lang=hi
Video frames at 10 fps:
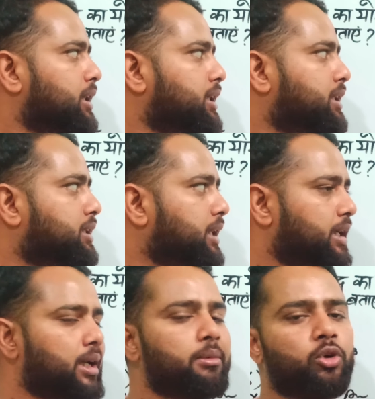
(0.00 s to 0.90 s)
किसी
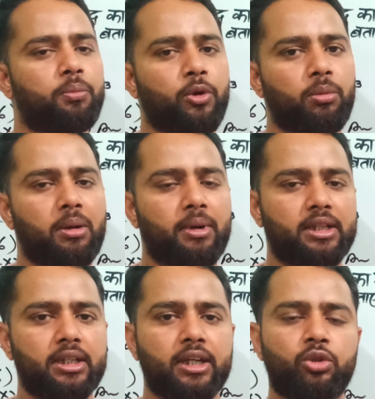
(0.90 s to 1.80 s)
तरीके में कोई प्रॉब्लम
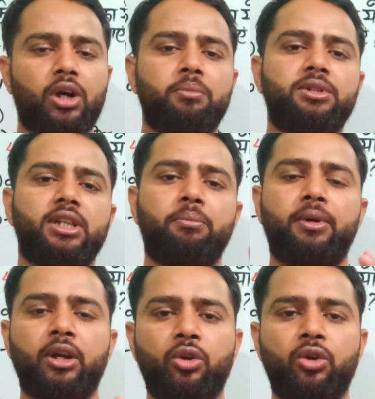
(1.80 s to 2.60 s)
आती है तो आप चैप्टर